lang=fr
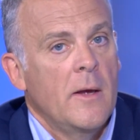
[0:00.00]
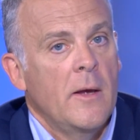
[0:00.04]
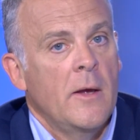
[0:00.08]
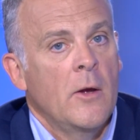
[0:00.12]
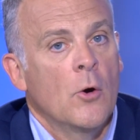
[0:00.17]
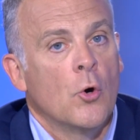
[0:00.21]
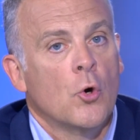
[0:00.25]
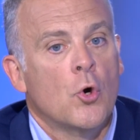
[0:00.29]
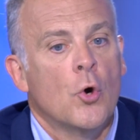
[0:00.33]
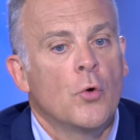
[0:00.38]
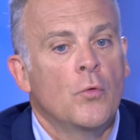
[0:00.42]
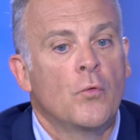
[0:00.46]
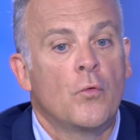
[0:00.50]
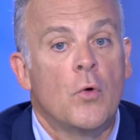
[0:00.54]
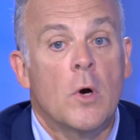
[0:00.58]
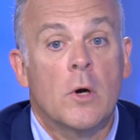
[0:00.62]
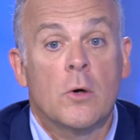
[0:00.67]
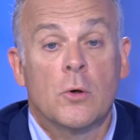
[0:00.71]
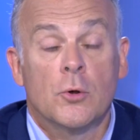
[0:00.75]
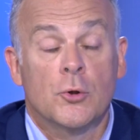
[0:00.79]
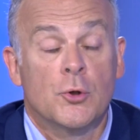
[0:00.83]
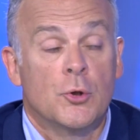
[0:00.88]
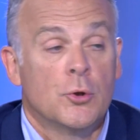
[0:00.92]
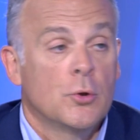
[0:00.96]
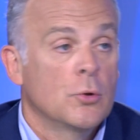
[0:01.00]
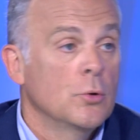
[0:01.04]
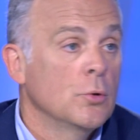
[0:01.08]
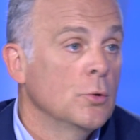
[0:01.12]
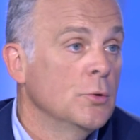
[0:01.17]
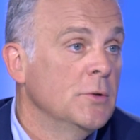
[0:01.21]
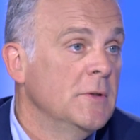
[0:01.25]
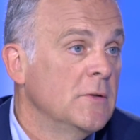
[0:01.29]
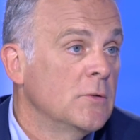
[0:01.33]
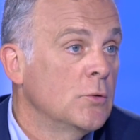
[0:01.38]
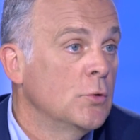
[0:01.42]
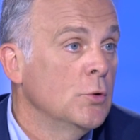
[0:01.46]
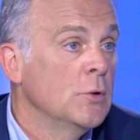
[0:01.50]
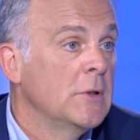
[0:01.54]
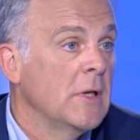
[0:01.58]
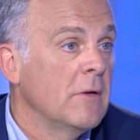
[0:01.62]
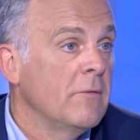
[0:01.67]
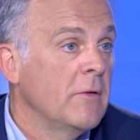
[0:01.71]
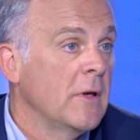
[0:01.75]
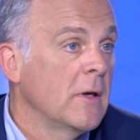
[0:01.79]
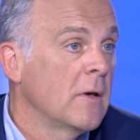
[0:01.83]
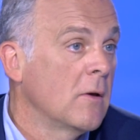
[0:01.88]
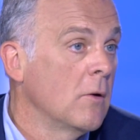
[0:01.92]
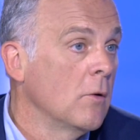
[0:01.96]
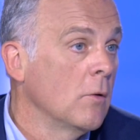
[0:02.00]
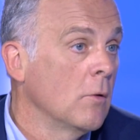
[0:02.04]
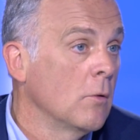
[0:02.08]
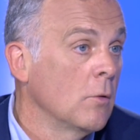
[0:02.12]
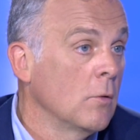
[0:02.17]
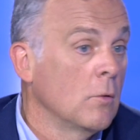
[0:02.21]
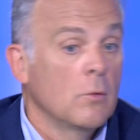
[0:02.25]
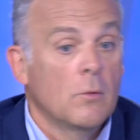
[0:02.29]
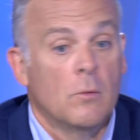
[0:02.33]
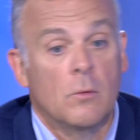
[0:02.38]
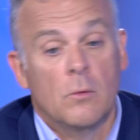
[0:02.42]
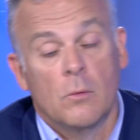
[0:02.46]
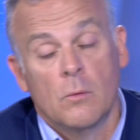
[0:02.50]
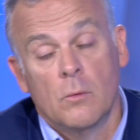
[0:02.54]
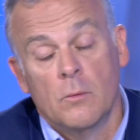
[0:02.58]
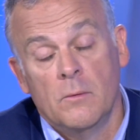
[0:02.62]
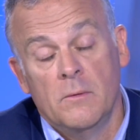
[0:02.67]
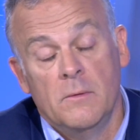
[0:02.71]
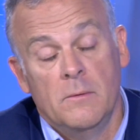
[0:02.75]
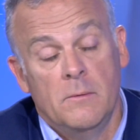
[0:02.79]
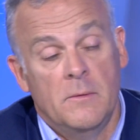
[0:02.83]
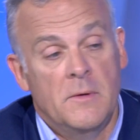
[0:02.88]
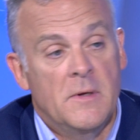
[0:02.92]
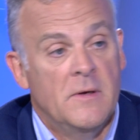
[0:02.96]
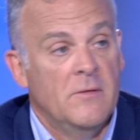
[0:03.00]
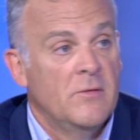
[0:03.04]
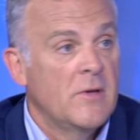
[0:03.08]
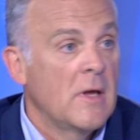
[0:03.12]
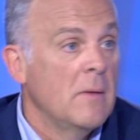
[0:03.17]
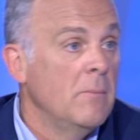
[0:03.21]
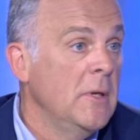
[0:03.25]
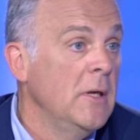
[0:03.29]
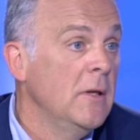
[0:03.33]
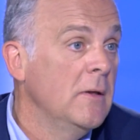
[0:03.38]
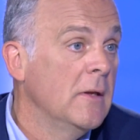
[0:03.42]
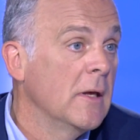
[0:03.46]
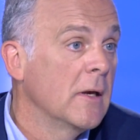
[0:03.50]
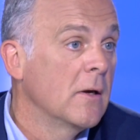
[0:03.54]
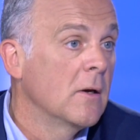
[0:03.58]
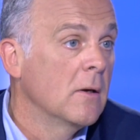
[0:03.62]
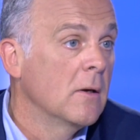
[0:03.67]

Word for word: Et encore une fois, quand je discute avec euh, des amis,